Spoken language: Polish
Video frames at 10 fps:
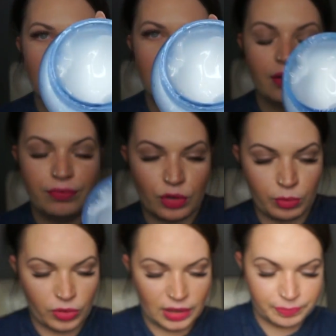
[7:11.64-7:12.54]
lekka
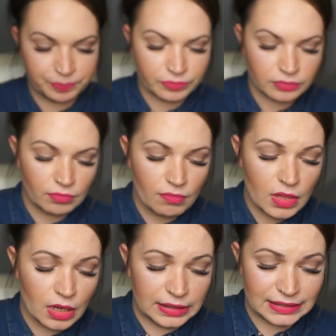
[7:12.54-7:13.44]
formuła.
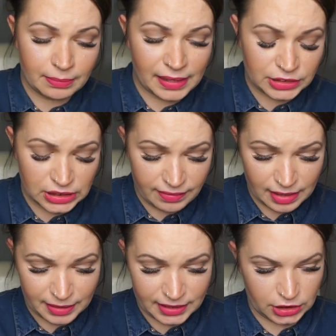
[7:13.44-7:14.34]
Jestem mega ciekawa, jak
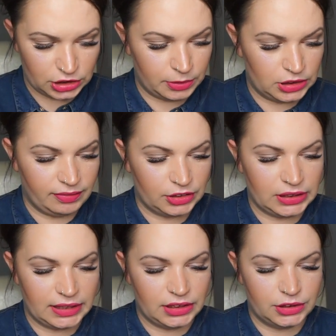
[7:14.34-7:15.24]
makijaż się będzie właśnie
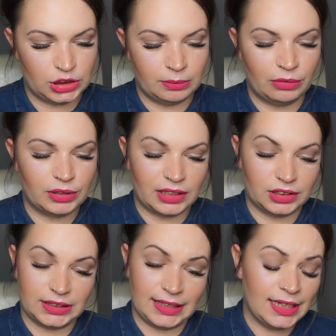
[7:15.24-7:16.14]
na niej trzymał,
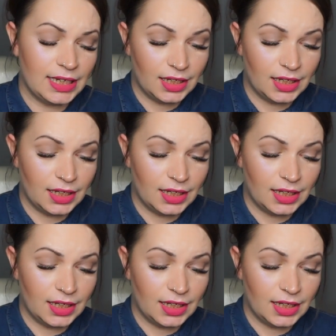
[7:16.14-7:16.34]
także